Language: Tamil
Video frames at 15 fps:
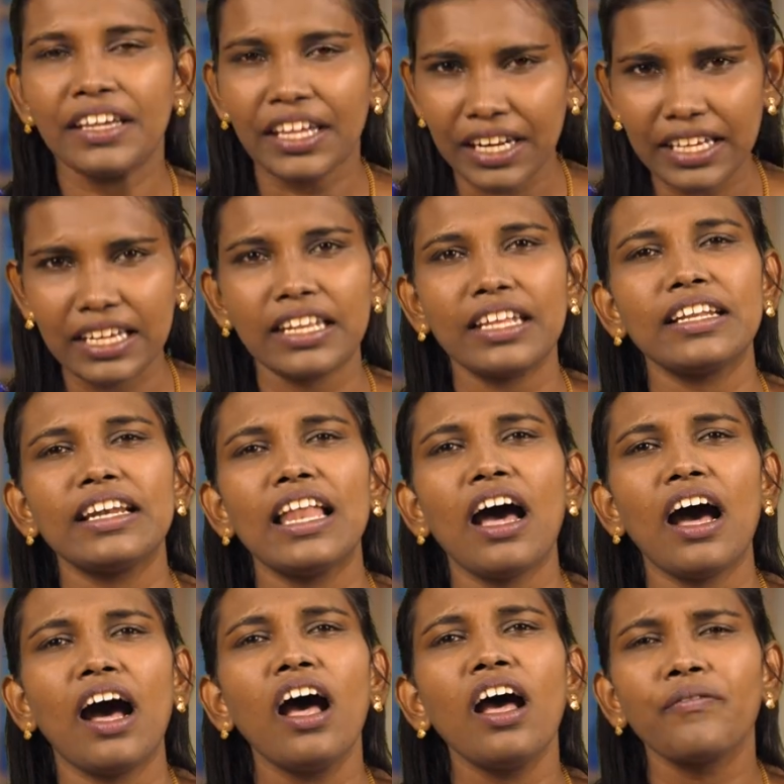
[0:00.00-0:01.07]
இருக்கிறீங்களா
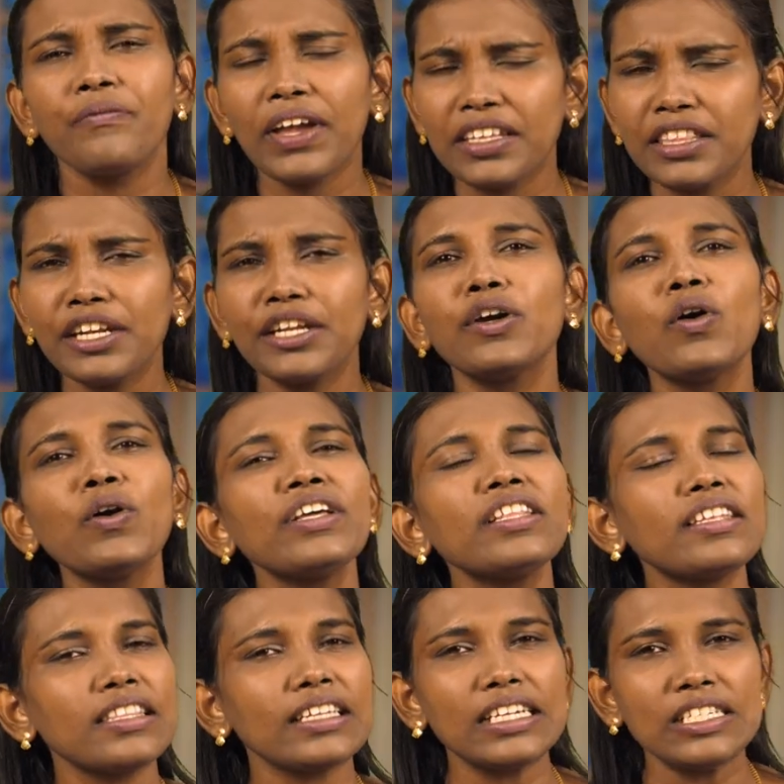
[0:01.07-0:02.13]
வேதனையோடு
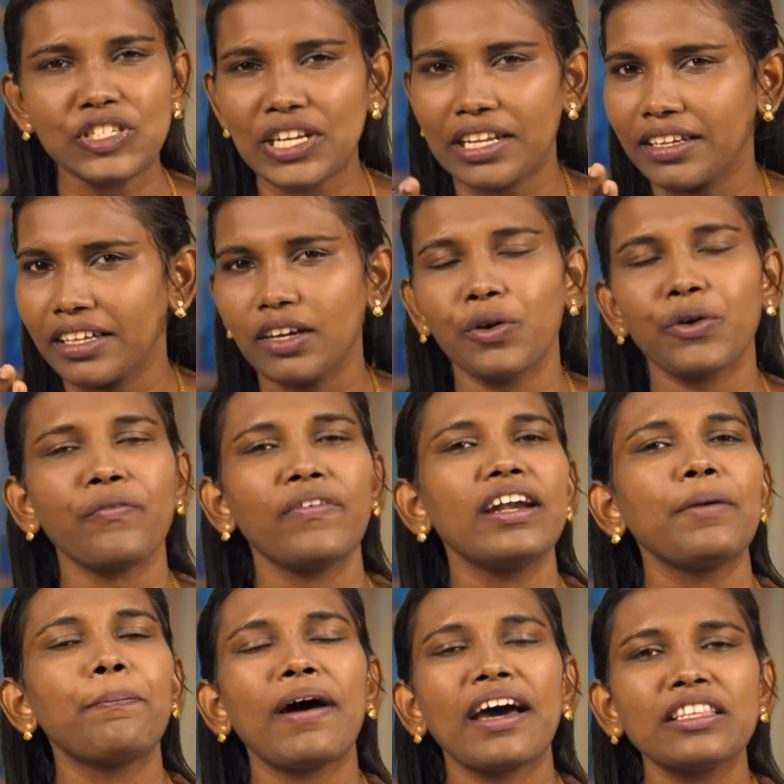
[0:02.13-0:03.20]
அந்த நிகழ்ச்சியை நீங்க
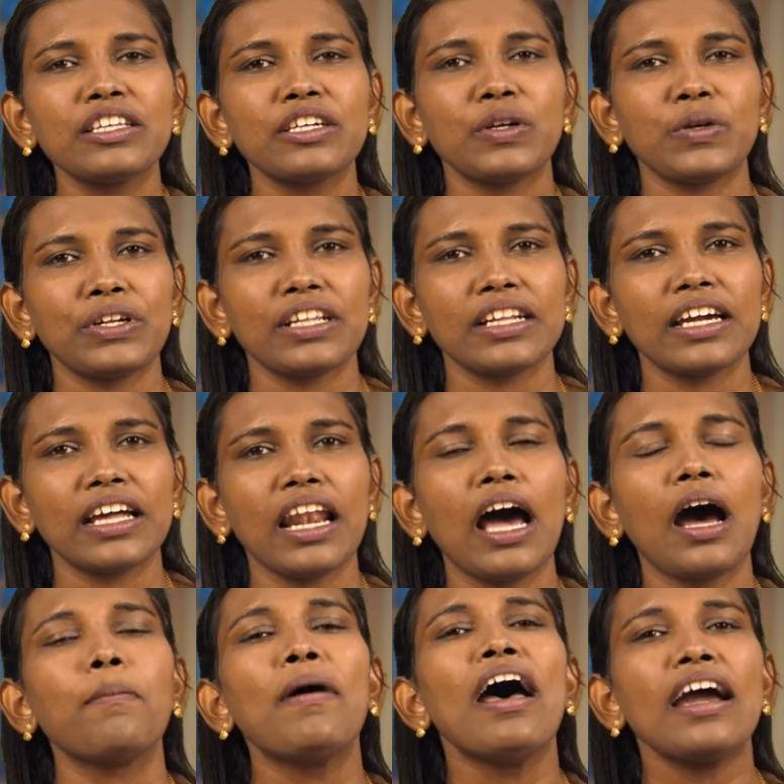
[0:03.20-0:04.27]
ஒருவேளை பார்த்து
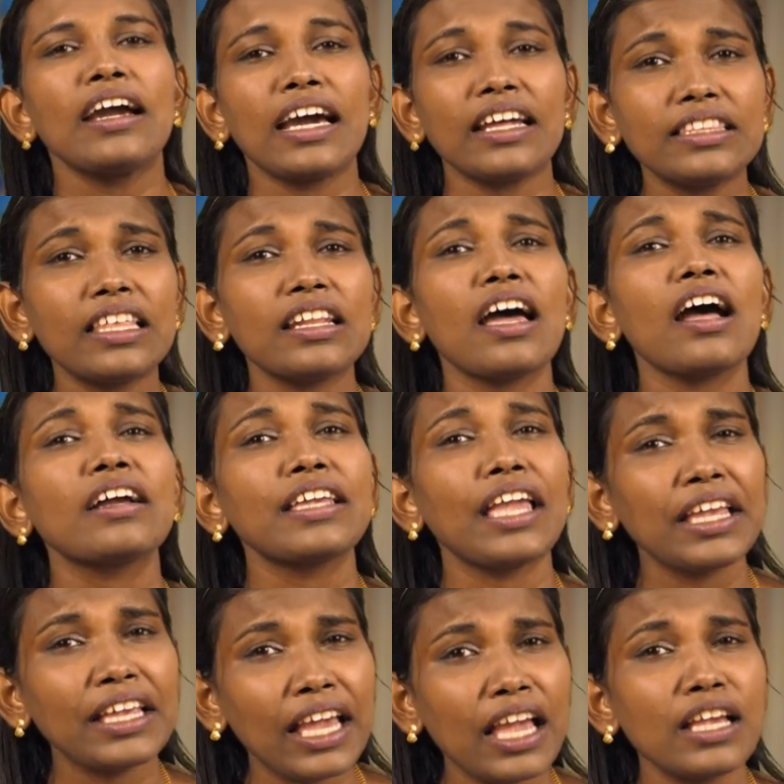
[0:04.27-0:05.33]
கொண்டிருக்கலாம் கர்த்தராகிய
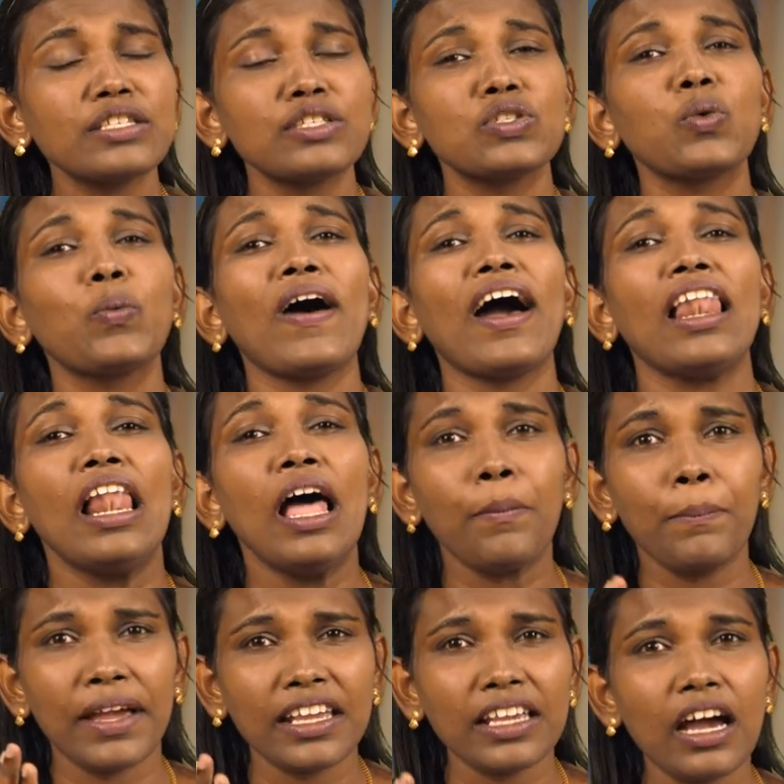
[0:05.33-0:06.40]
இயேசுவால்
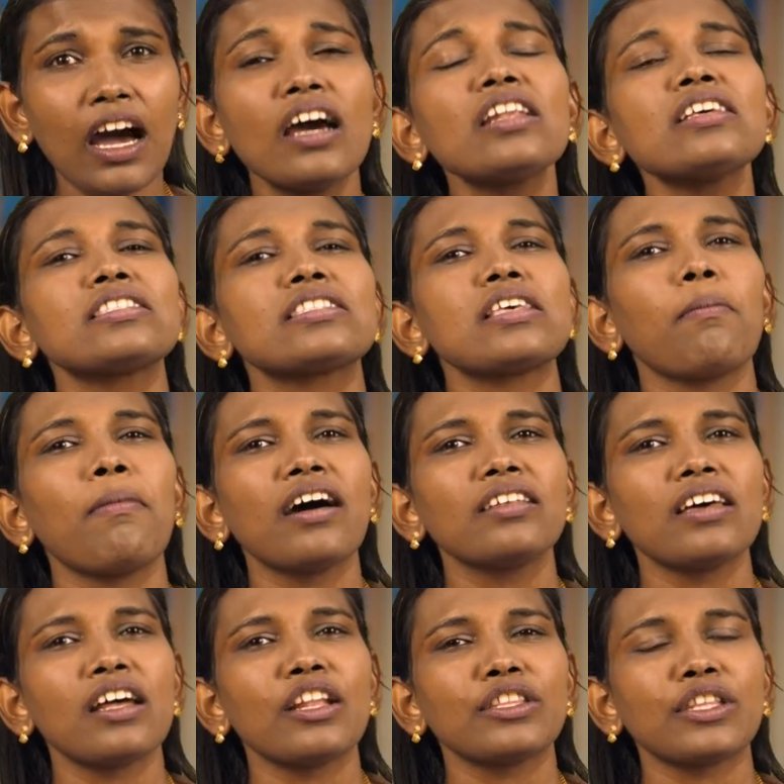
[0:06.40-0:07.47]
மெய்யான
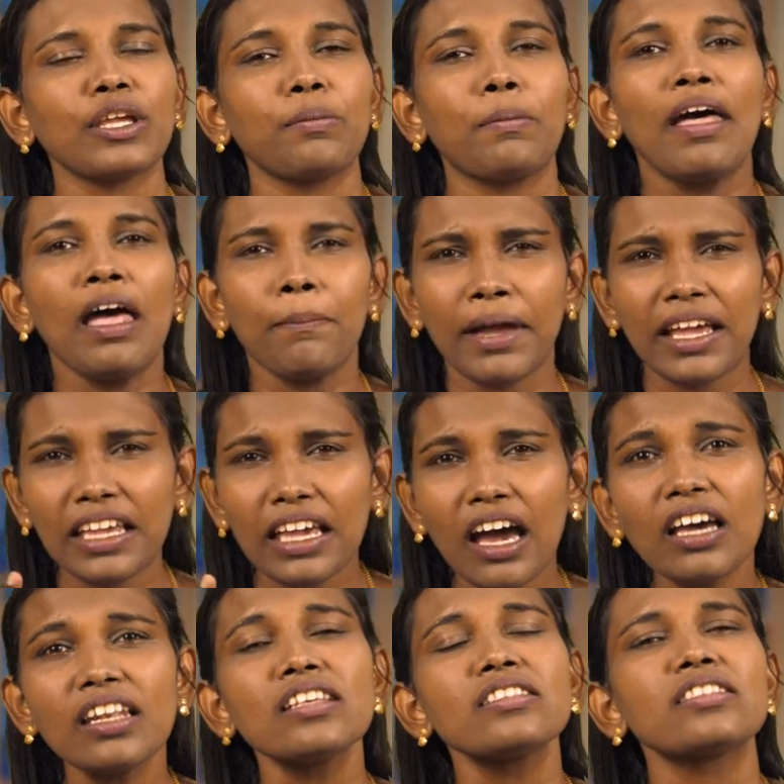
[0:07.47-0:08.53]
சமாதானத்தையும்
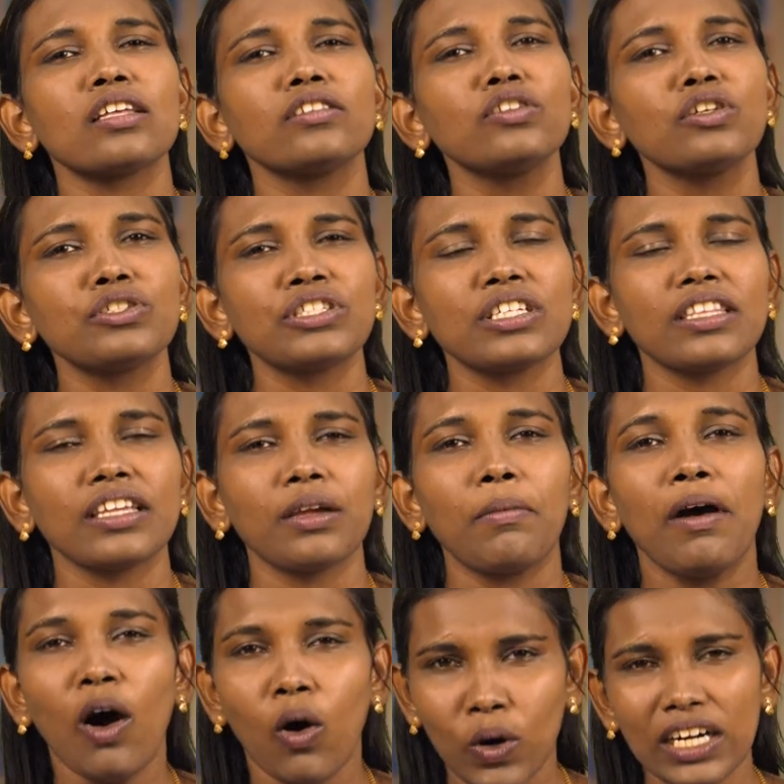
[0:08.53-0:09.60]
மெய்யான சந்தோஷத்தையும்
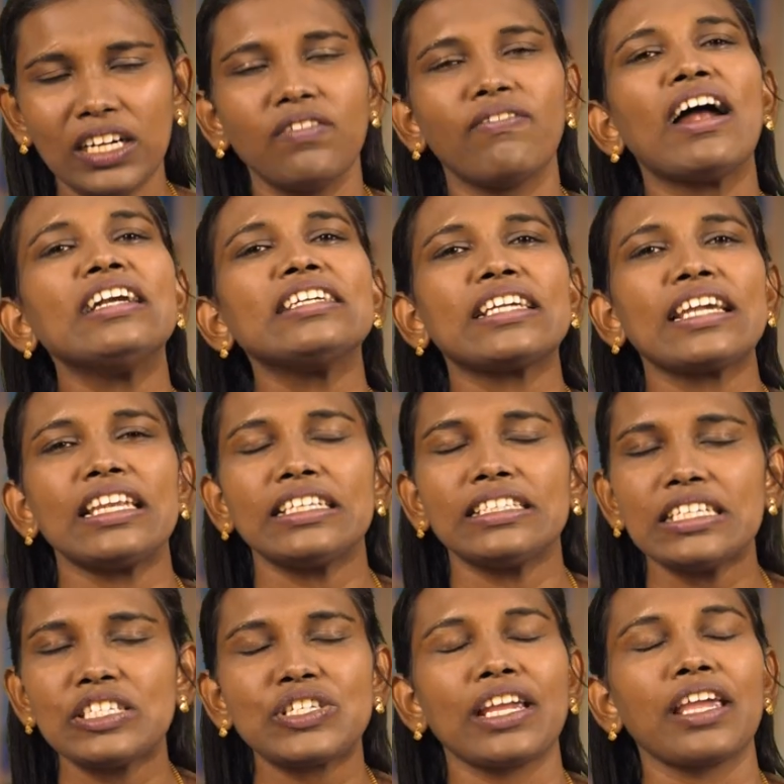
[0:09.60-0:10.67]
உங்கள் வாழ்க்கையில
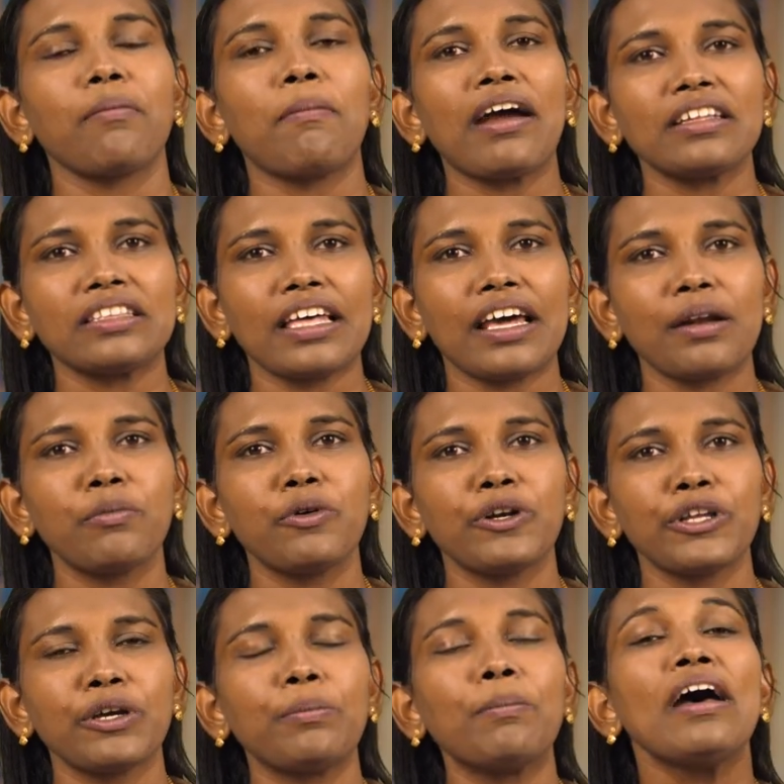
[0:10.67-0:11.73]
நிச்சயமாய் தர
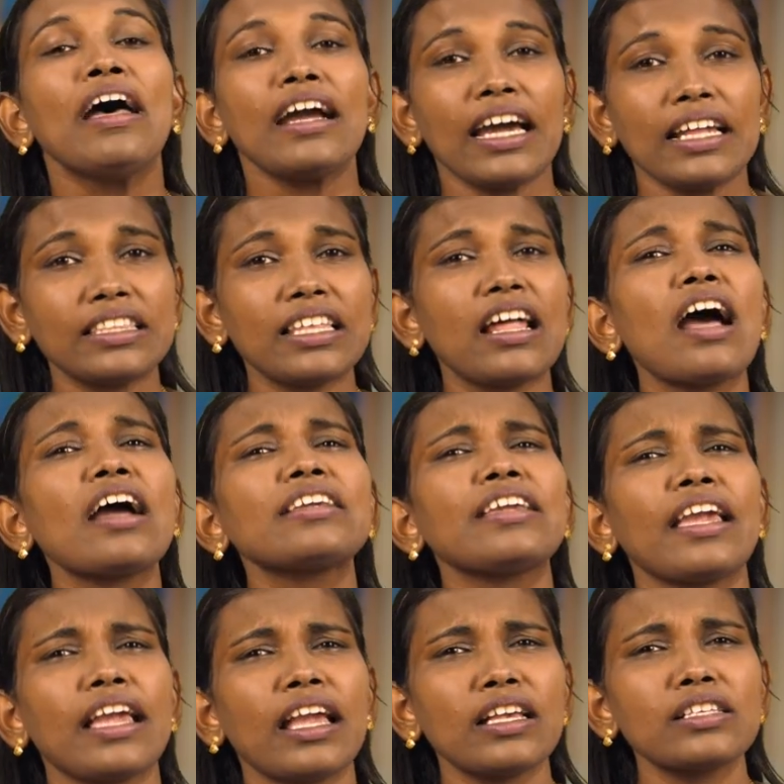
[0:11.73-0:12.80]
முடியும் கர்த்தராகிய
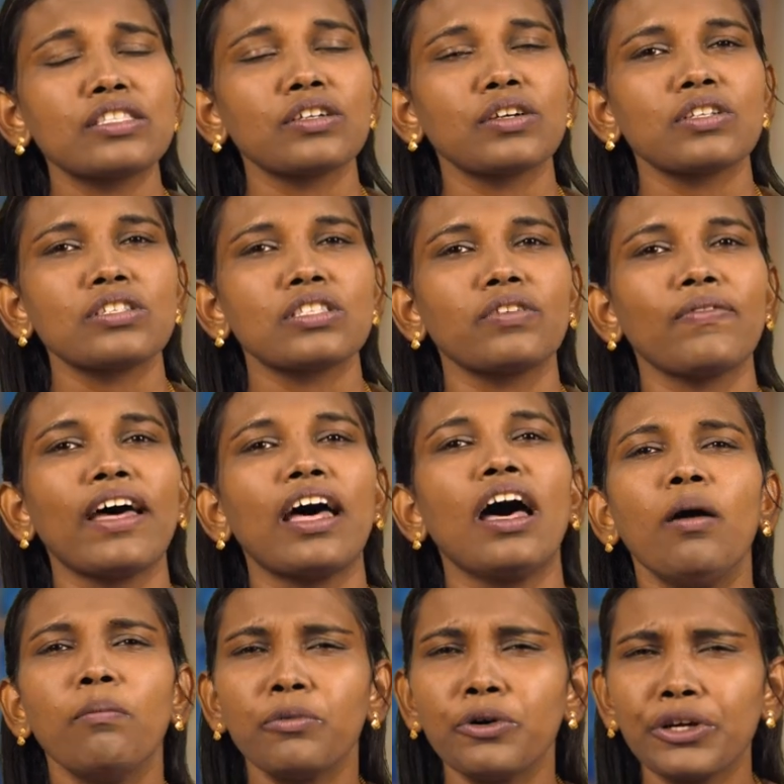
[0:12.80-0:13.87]
இயேசு கிறிஸ்துவ
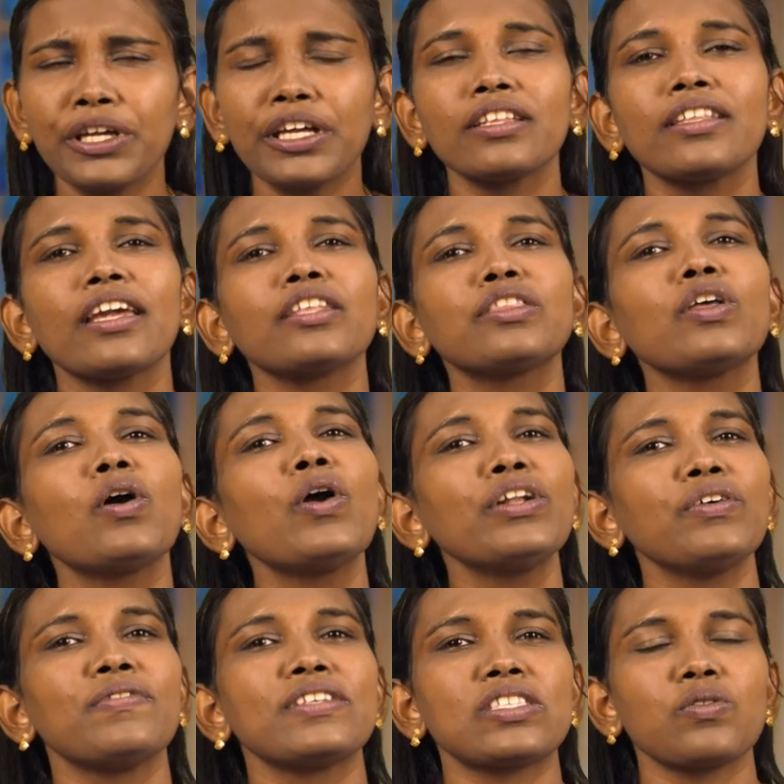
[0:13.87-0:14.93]
முழு இருதயத்தோடு
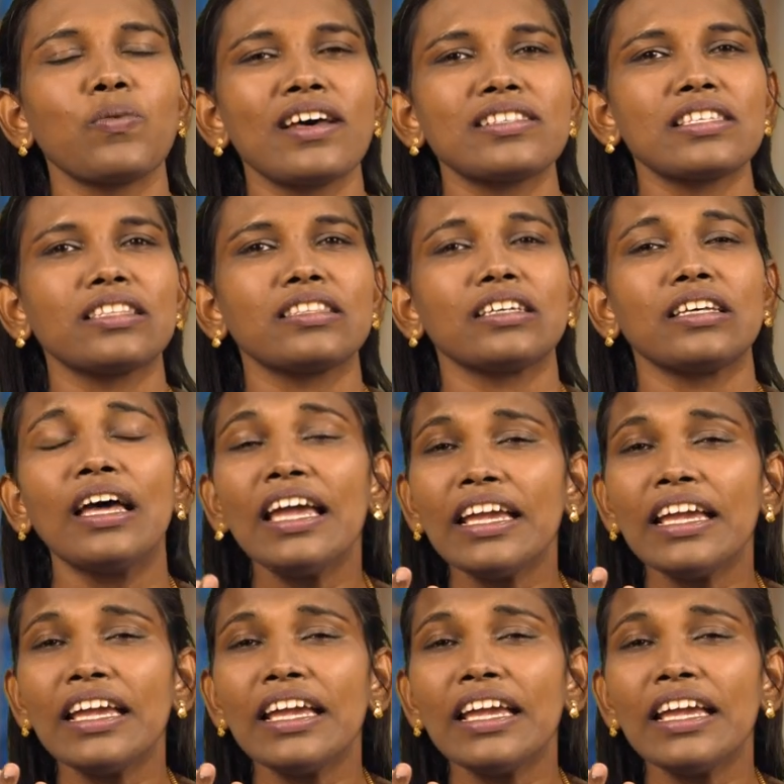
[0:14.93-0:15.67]
விசுவாசித்து